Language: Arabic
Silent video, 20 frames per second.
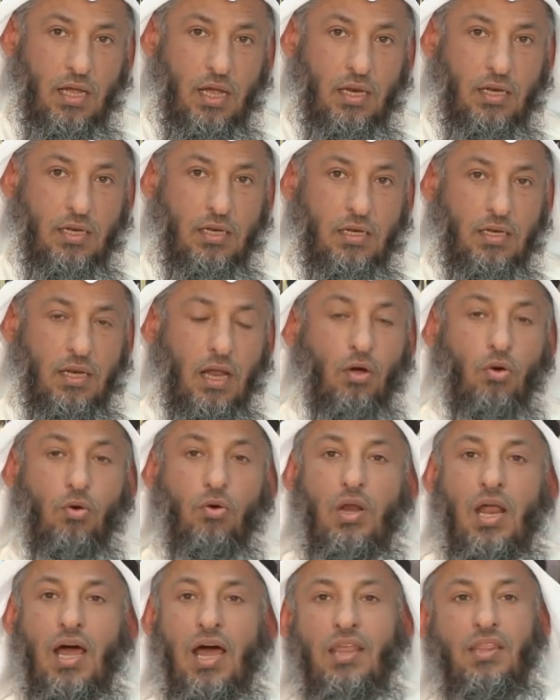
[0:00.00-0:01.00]
ان
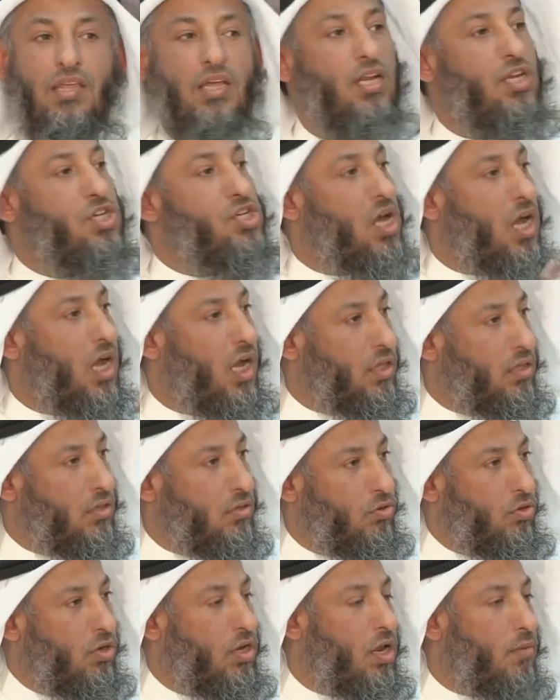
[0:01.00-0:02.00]
ننقل هذه الاشاعات
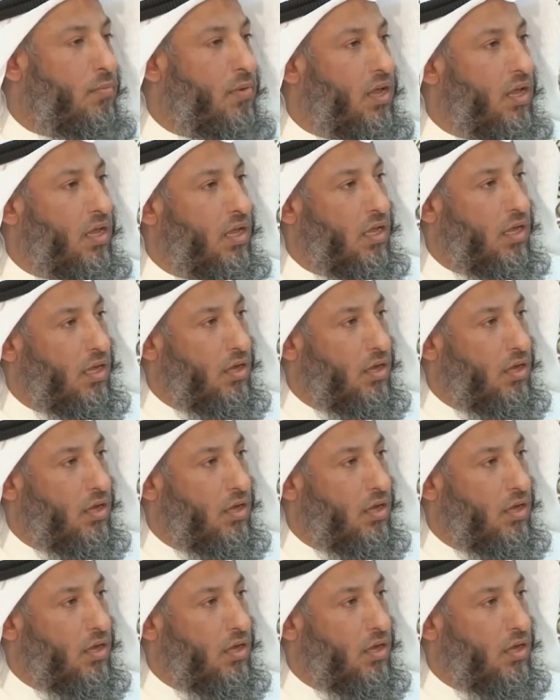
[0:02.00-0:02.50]
كلما